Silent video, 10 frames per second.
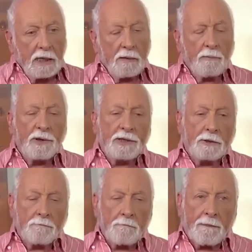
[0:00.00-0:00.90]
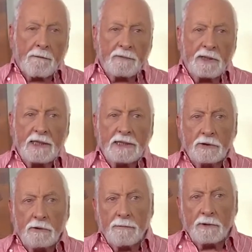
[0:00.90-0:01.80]
Bueno, diría
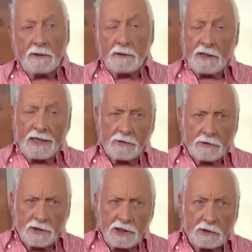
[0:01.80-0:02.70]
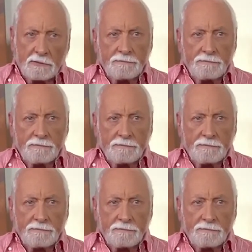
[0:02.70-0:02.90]
yo, diría no, digo,